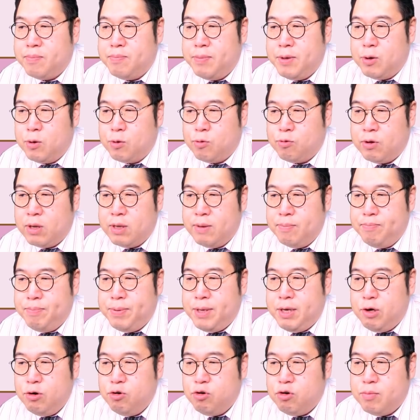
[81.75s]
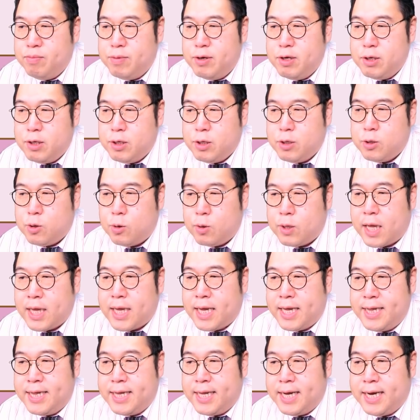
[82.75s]
비롯된 피우름을
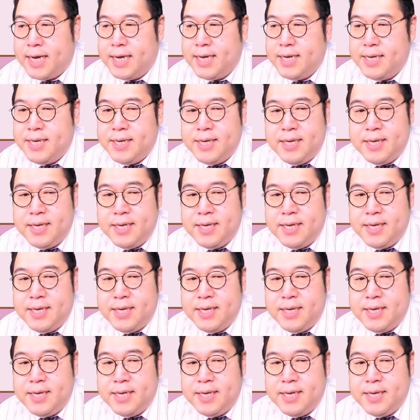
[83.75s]
쏟아낸다.